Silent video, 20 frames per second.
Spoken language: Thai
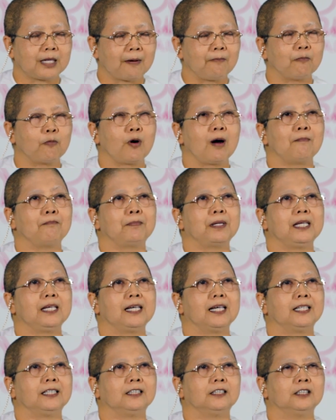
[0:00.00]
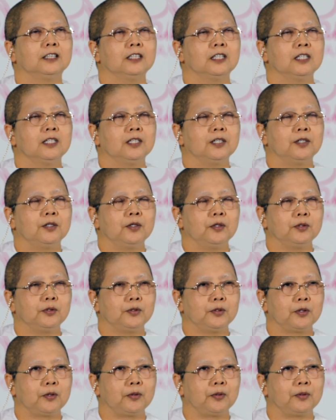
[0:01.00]
ทำความเพียร
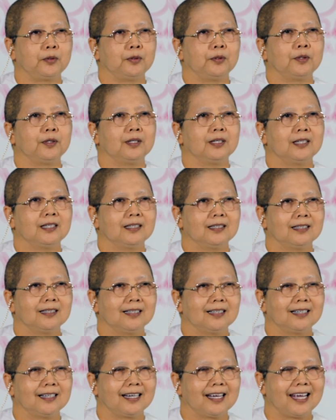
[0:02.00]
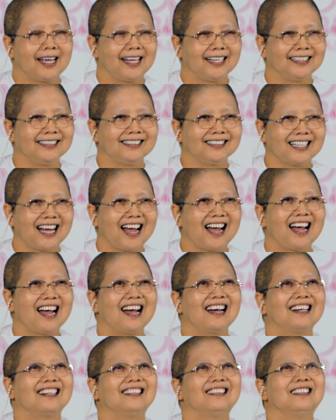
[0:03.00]
จนเห็นทา
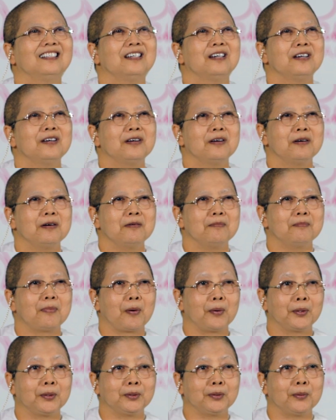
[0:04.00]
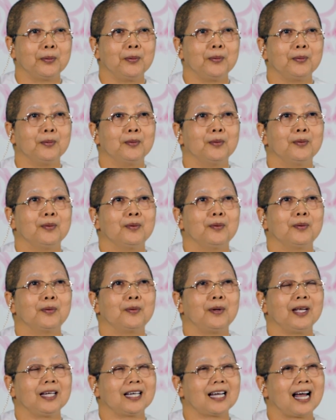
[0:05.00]
งพ้นทุกข์
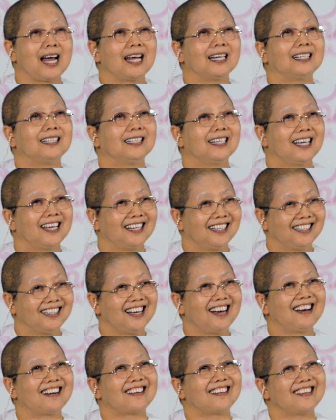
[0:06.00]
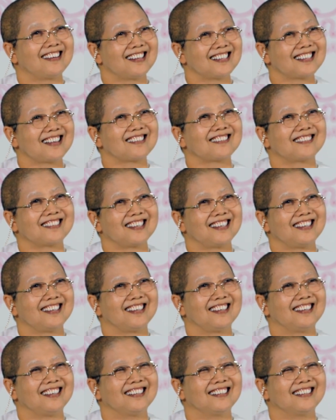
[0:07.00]
ด้วยการเห็นอริยสัจสี่